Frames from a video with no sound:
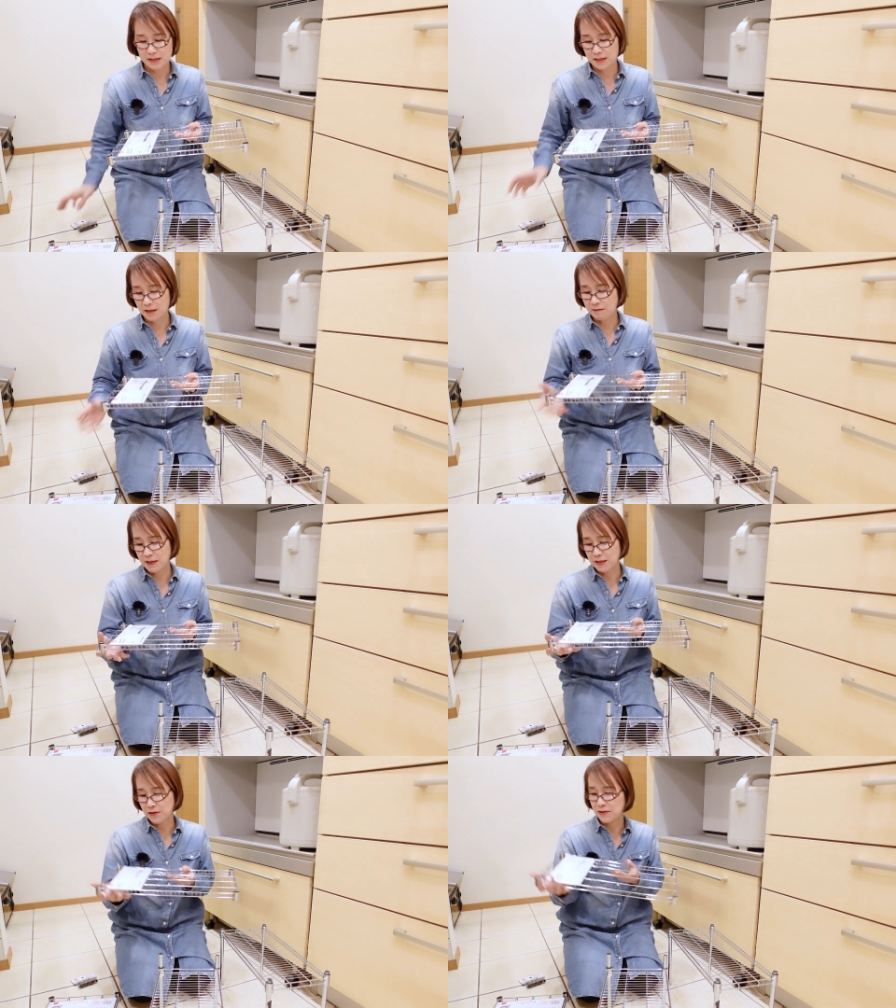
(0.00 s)
板
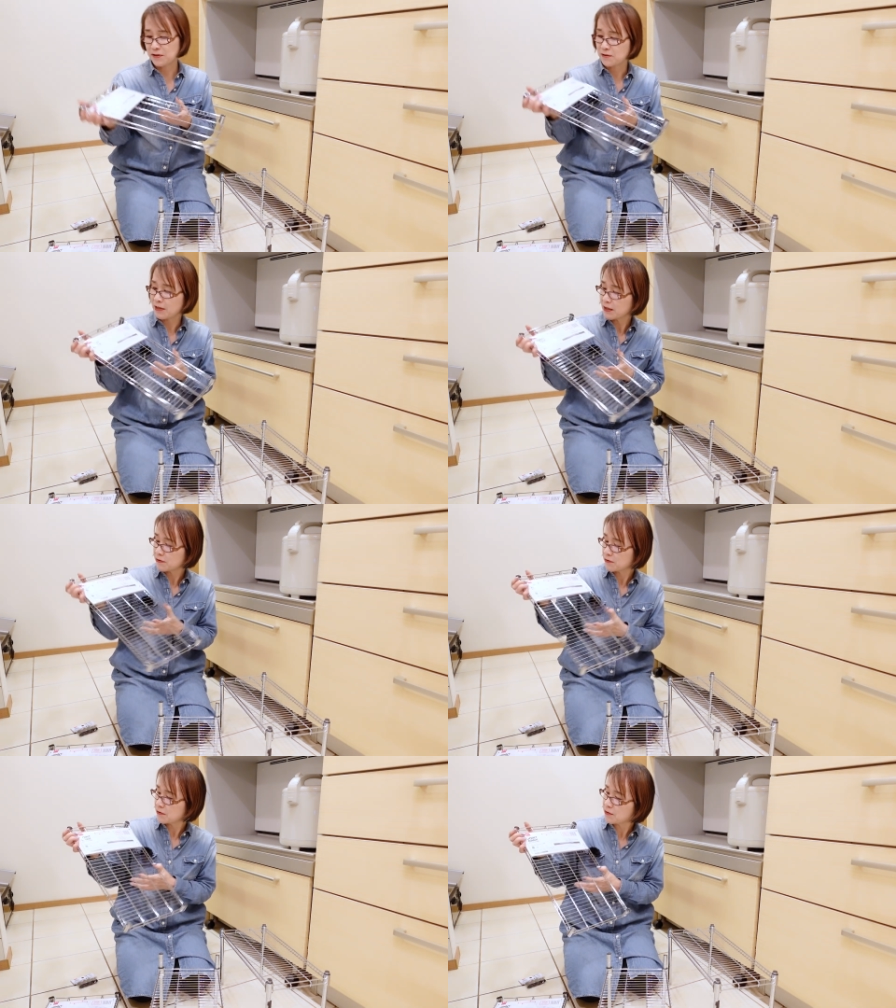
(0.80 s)
はジョイントラッ
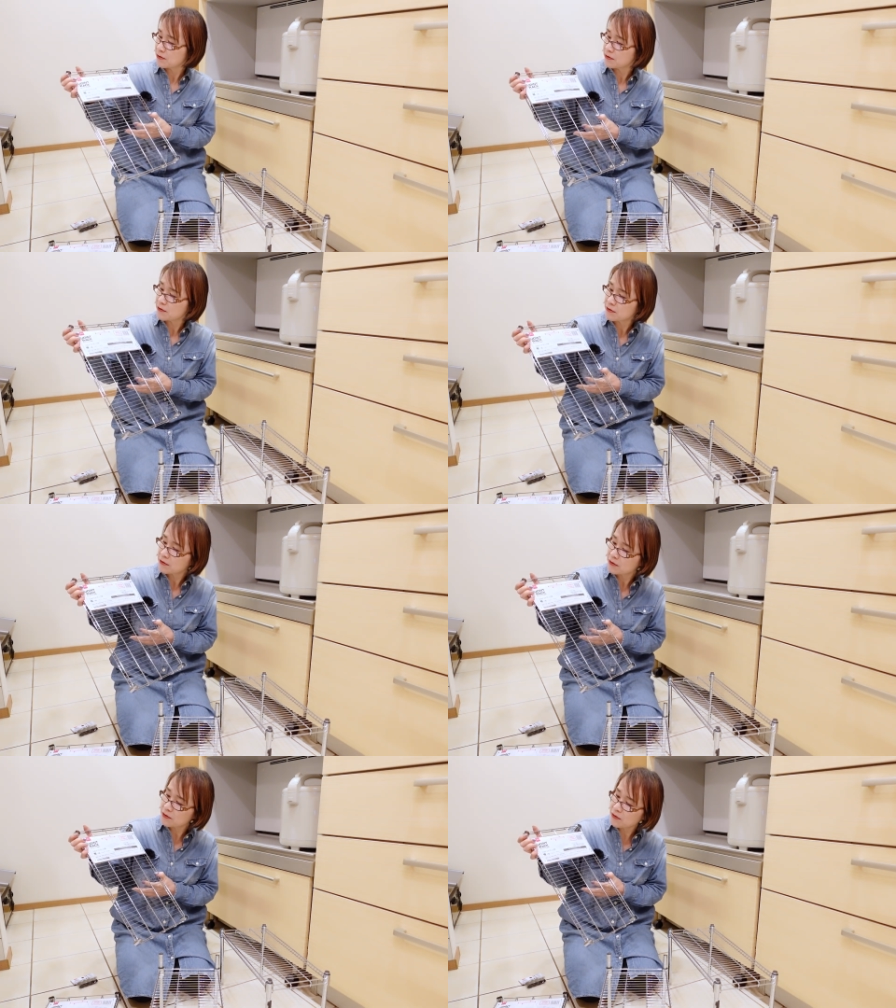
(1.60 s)
ク
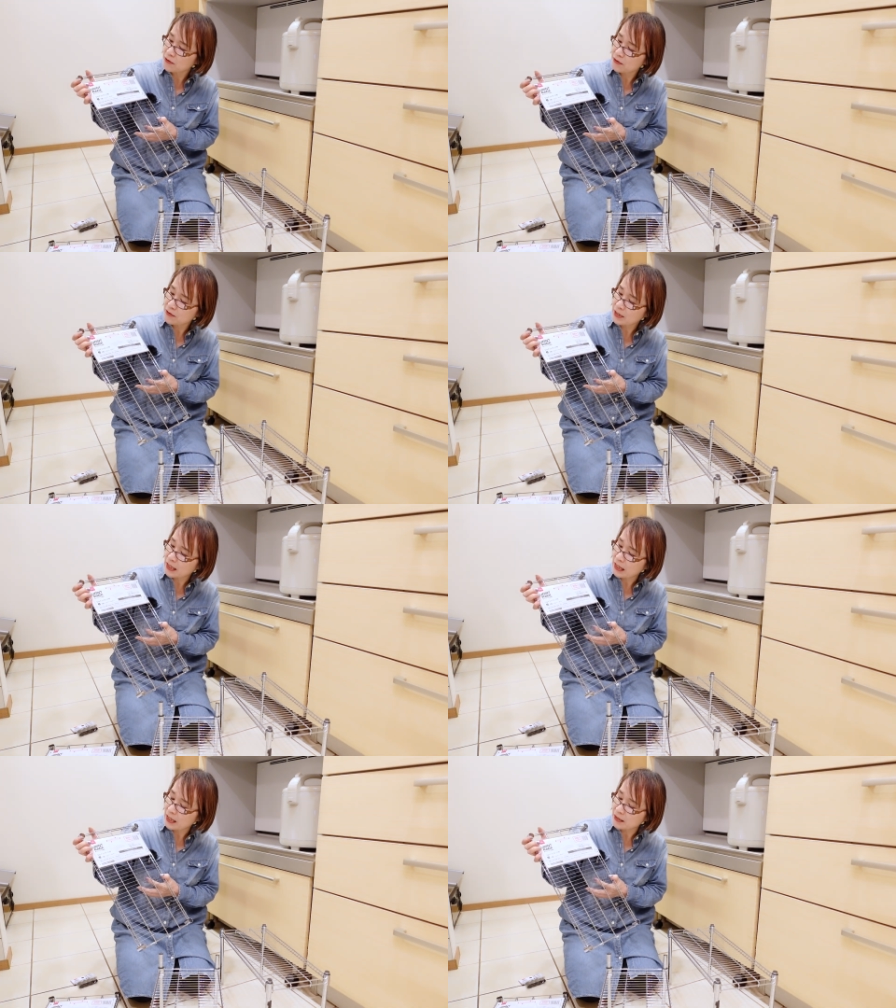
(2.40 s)
用
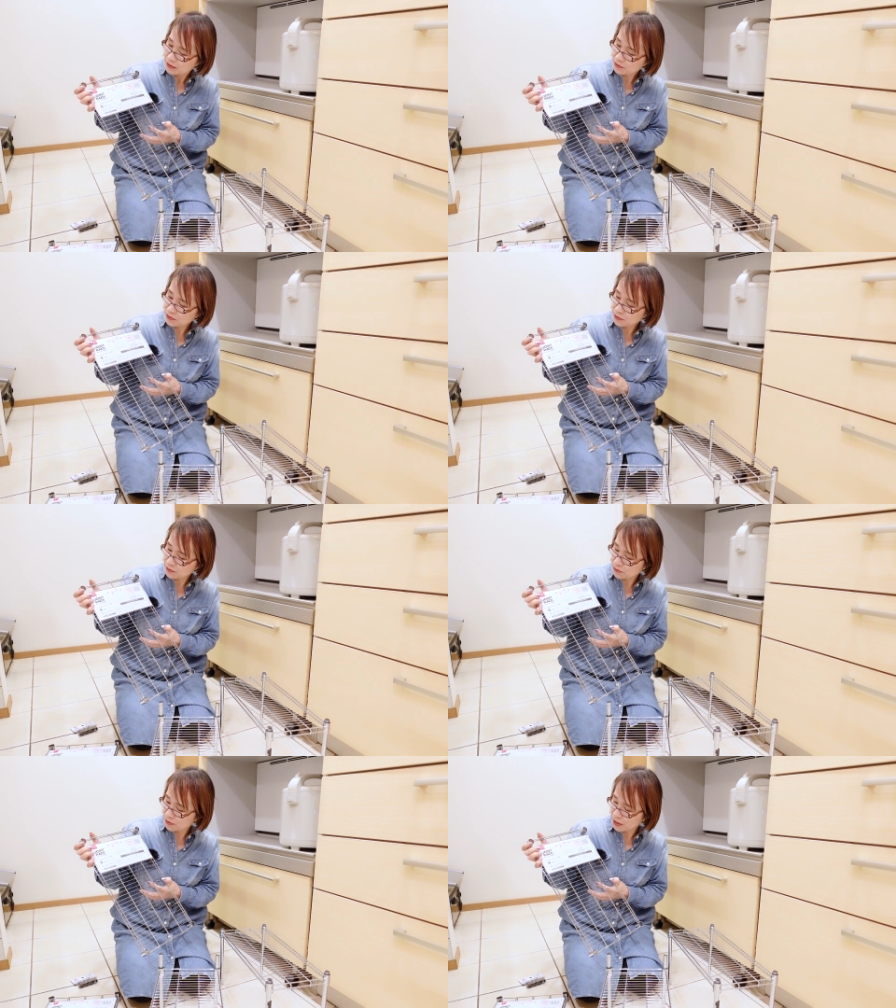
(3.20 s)
棚 よんじゅ
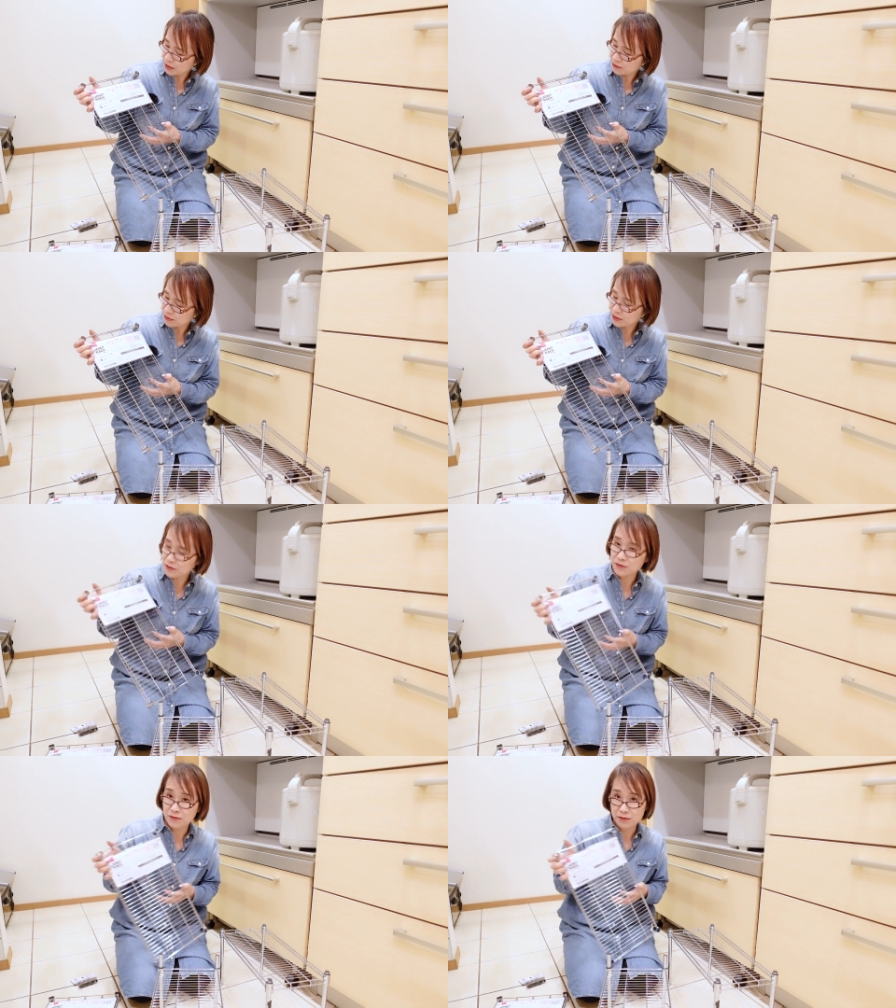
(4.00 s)
うごかけるに
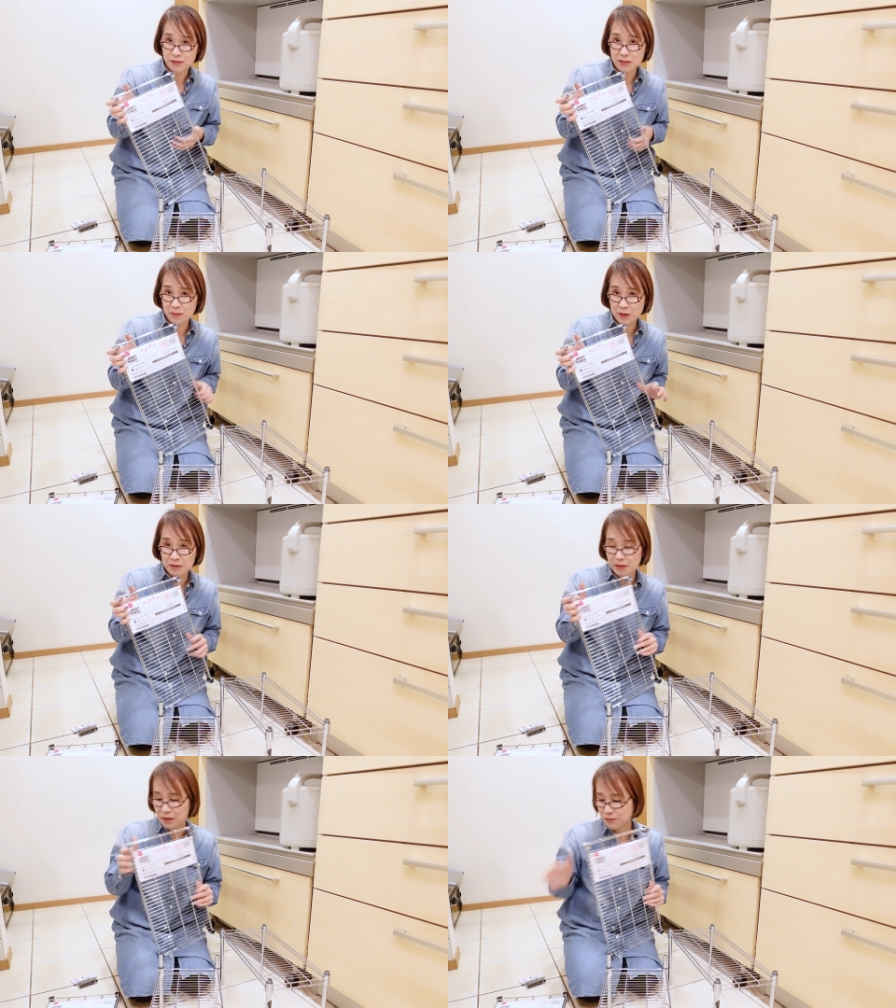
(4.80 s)
じゅうご さんびゃ
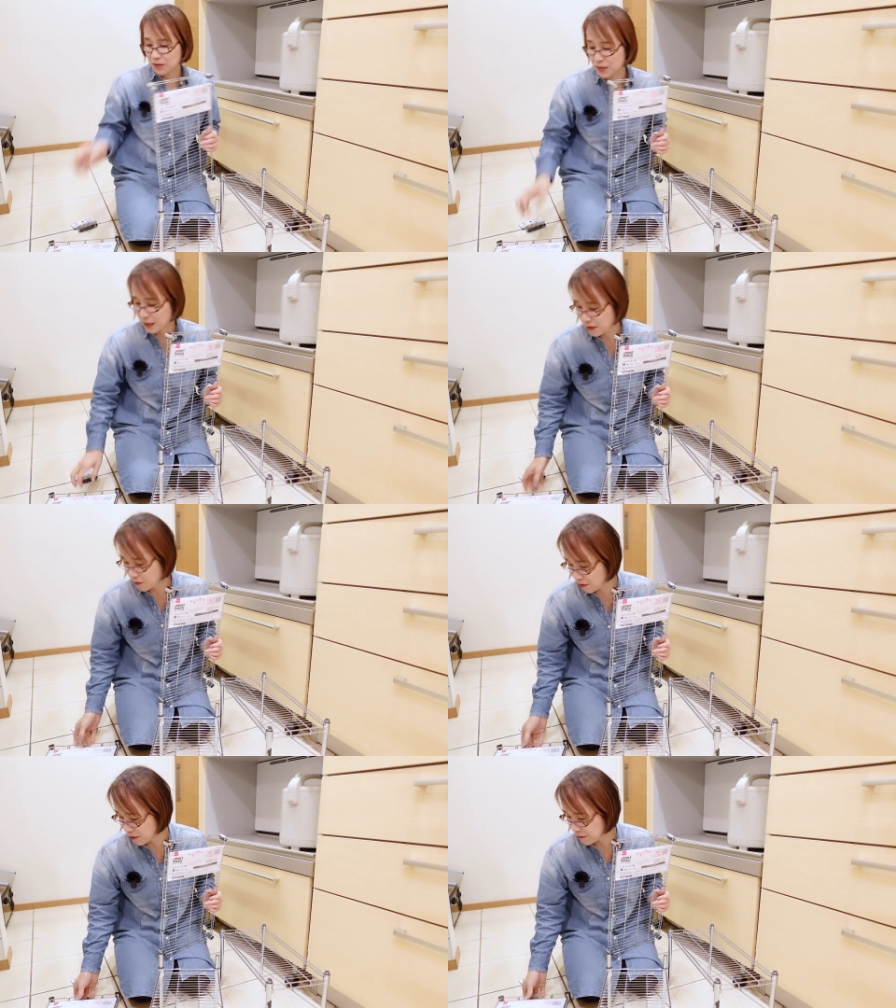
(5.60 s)
くえんをいってん
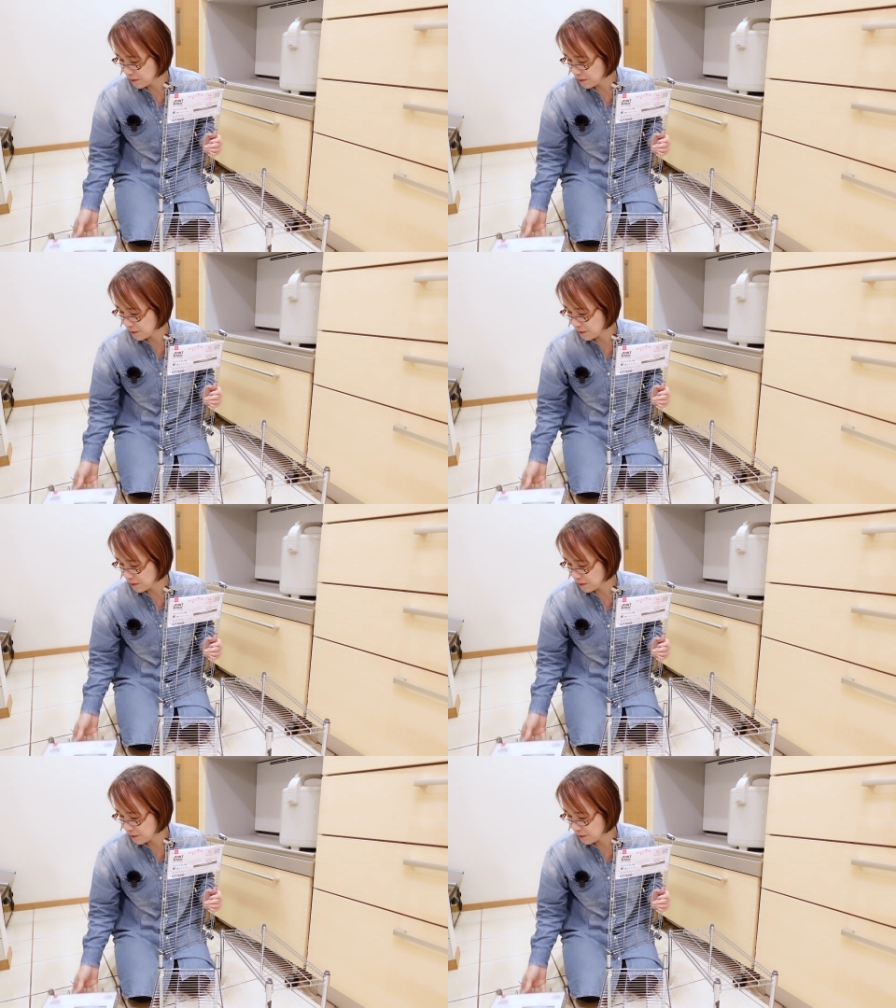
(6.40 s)
と